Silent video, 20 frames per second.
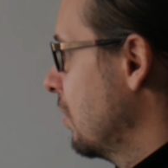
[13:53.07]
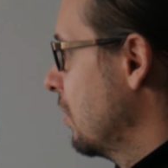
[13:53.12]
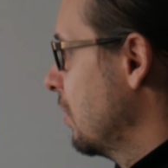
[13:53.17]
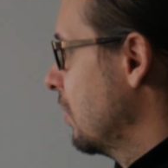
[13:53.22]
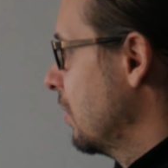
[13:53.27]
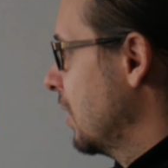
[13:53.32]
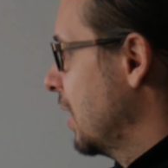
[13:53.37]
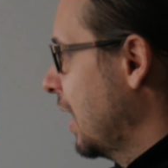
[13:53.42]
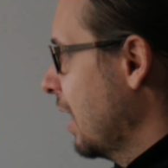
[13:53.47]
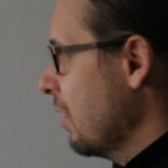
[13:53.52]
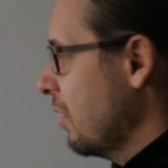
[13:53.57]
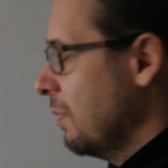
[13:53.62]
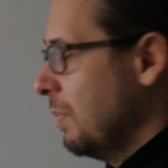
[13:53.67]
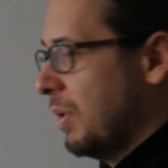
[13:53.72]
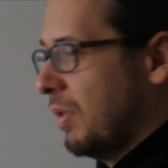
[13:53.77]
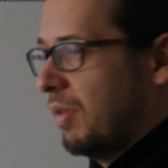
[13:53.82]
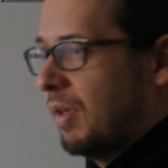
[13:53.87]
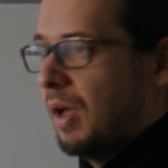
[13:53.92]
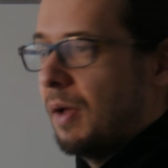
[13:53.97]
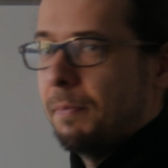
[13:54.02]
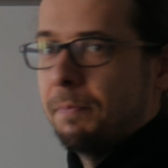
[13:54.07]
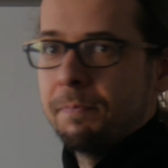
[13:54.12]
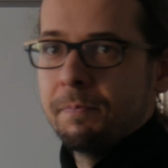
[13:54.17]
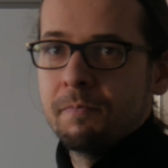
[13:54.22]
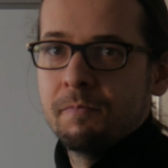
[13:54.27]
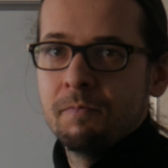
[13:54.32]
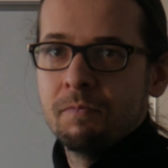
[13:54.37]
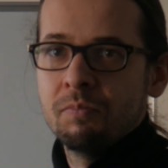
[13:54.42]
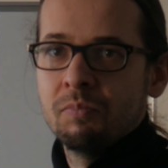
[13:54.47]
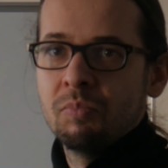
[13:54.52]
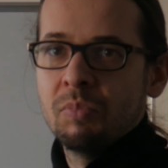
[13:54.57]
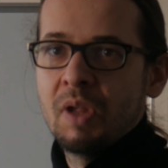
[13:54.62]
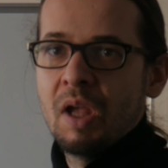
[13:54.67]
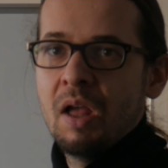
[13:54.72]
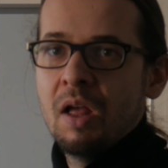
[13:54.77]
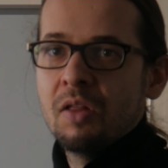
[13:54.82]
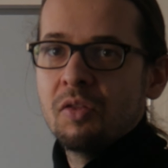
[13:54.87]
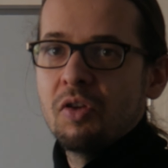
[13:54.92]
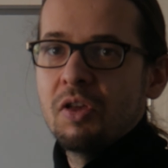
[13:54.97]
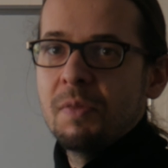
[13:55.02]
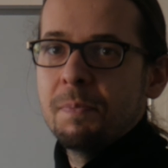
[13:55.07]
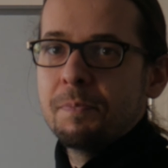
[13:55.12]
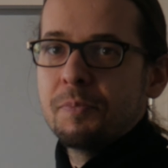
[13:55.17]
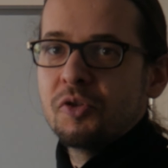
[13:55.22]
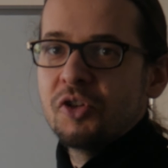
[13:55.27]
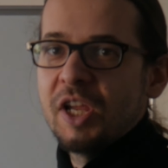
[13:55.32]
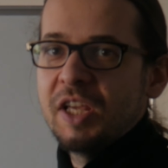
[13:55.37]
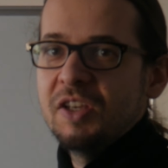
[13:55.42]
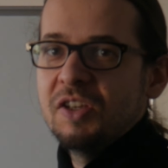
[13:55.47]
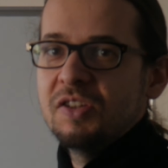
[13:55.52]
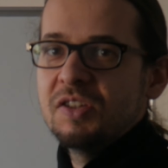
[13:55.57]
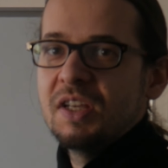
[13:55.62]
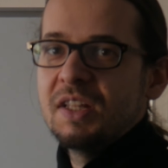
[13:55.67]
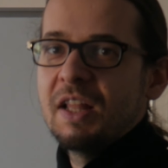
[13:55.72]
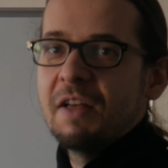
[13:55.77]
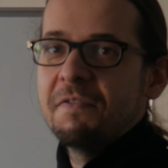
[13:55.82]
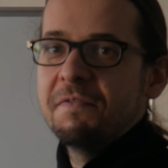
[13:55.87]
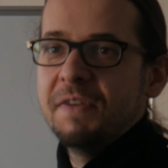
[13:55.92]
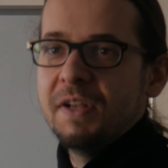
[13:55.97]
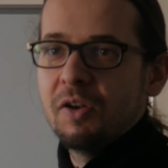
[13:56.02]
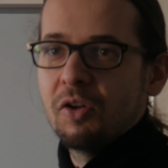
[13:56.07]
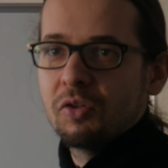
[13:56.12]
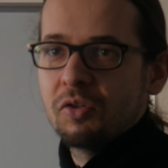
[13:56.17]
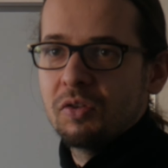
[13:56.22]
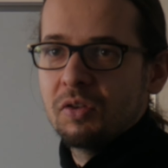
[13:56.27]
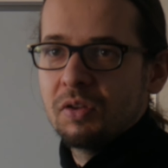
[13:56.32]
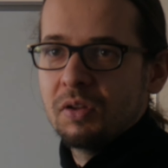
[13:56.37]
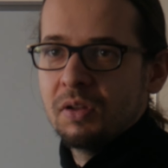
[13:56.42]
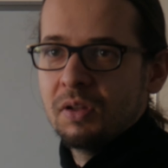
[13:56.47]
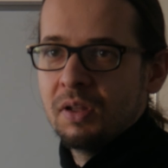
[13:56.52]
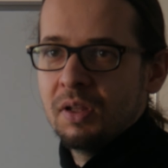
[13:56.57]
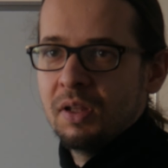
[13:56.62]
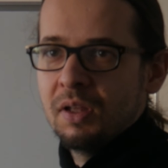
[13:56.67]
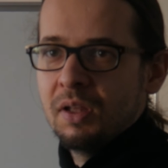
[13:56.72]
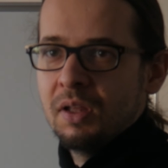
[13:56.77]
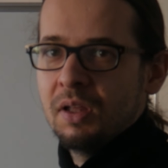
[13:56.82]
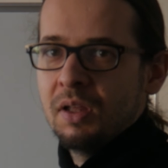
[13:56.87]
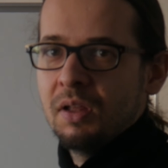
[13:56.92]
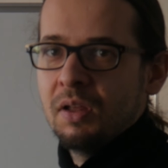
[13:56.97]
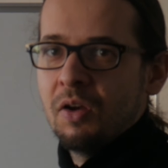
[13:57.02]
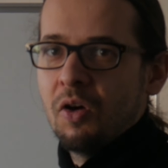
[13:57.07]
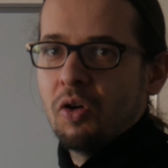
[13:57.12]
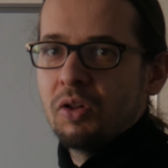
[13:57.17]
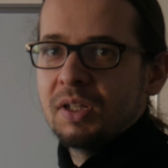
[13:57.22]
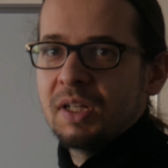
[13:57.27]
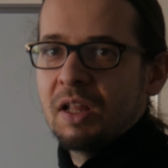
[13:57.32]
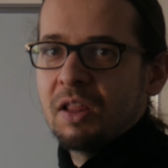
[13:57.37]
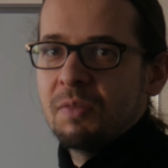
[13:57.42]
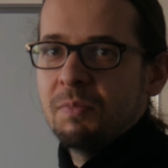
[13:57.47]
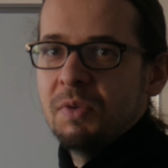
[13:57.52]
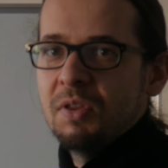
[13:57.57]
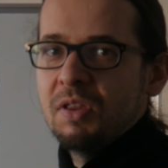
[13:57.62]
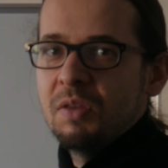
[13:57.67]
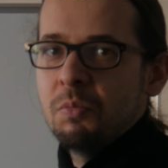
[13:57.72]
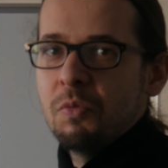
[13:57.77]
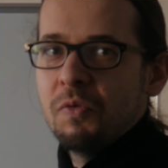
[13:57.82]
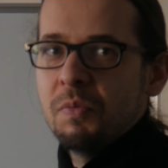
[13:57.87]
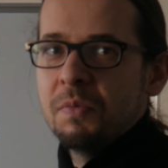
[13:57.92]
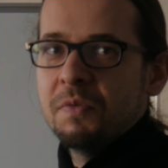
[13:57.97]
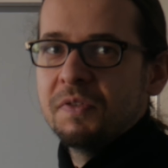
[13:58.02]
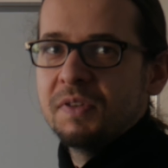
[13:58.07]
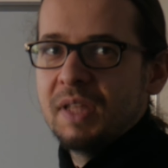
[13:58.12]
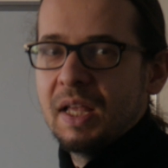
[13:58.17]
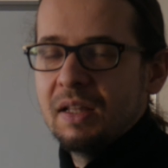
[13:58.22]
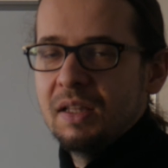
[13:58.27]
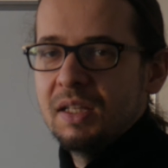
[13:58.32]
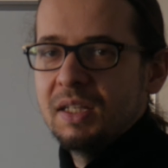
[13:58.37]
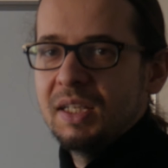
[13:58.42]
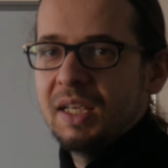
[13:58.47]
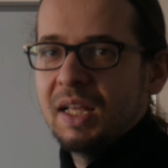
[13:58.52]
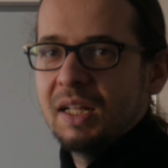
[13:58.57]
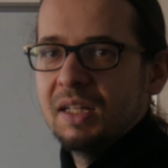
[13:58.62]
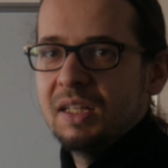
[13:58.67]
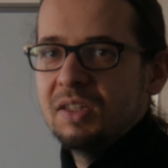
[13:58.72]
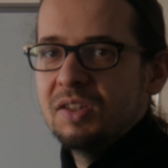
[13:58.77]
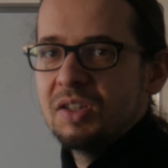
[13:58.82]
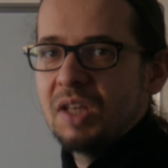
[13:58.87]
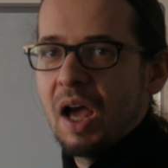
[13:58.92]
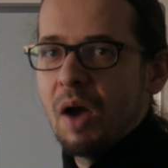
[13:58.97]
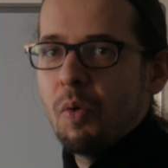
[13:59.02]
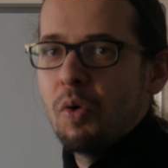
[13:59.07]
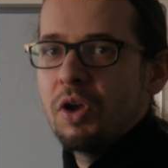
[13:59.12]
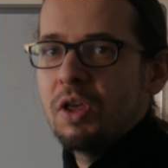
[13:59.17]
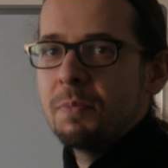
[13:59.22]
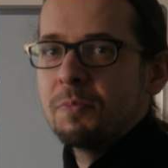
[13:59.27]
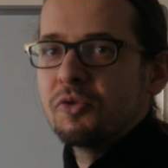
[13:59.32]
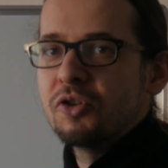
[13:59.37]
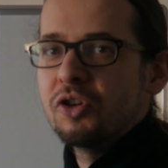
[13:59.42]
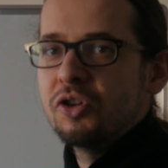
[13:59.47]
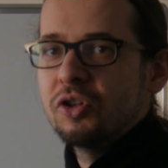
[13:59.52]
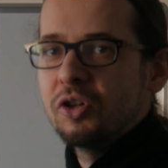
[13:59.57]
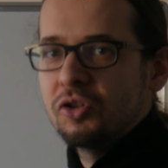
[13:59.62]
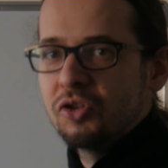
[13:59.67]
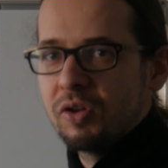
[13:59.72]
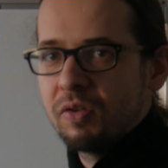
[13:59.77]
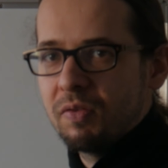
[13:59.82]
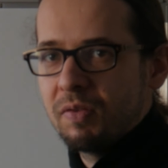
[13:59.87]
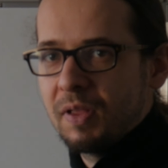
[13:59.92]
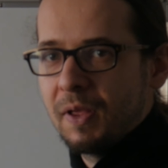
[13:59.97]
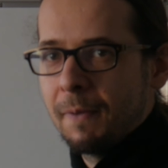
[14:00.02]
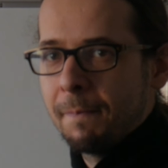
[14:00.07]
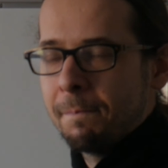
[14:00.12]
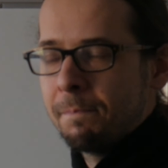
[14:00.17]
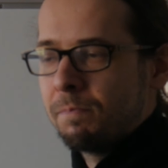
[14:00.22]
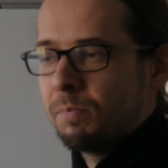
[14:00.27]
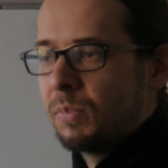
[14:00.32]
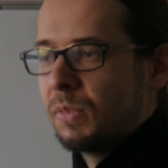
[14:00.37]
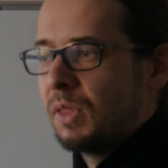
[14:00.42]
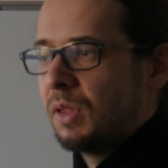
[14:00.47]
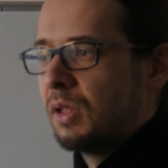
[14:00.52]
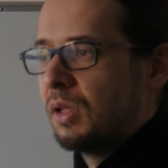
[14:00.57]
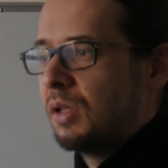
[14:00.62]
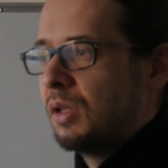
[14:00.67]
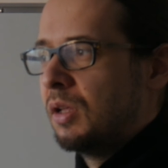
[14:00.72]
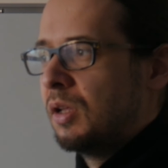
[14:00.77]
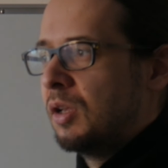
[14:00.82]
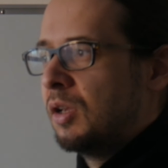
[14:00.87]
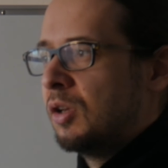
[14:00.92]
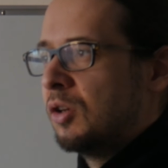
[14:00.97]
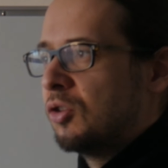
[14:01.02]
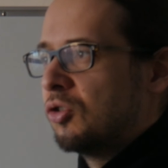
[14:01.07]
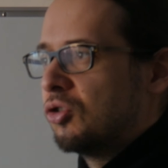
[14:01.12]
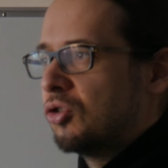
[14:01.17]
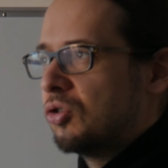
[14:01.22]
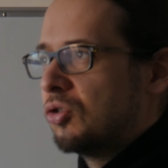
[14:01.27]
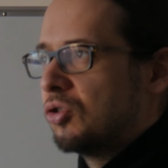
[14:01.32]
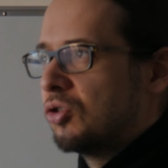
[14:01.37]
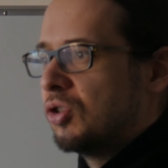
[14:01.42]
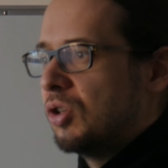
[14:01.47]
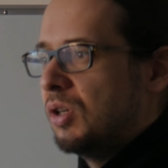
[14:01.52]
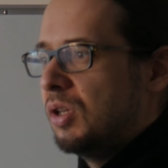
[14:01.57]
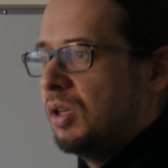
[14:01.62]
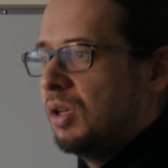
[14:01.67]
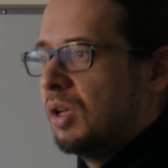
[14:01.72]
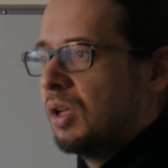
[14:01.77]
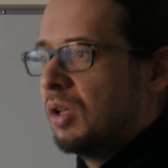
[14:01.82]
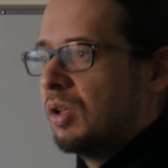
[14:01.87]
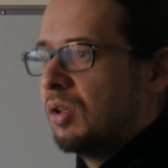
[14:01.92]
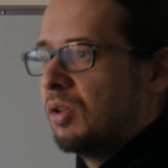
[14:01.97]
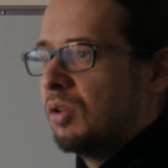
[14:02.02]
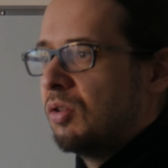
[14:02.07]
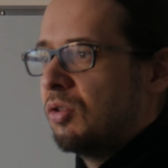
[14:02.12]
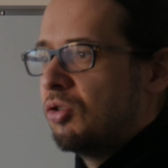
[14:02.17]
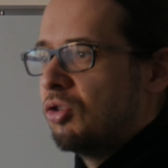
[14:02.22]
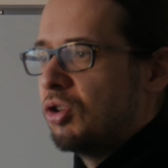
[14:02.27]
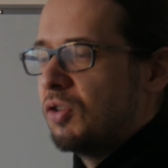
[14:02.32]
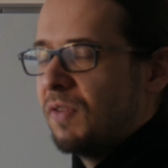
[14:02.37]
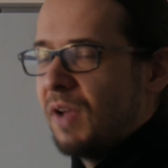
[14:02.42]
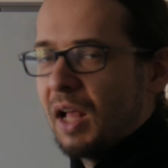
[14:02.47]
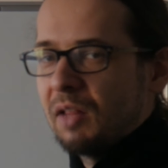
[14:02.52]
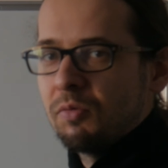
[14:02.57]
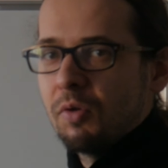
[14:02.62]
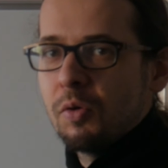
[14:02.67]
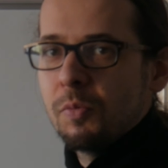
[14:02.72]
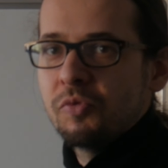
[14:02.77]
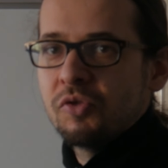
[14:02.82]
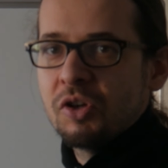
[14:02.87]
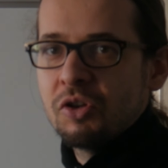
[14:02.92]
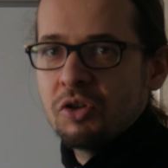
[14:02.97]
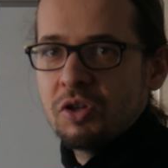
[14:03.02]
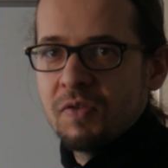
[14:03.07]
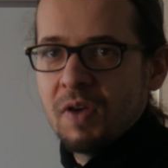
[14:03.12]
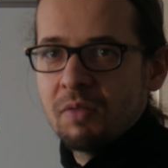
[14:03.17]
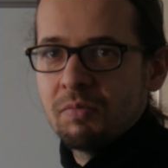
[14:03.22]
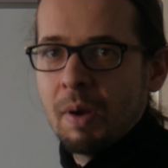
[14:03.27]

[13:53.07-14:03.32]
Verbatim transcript: Transmisja to jest przejście na wylot. O transmisji mówimy wtedy, kiedy ciało jest przeźroczyste. Czyli światło lub część światła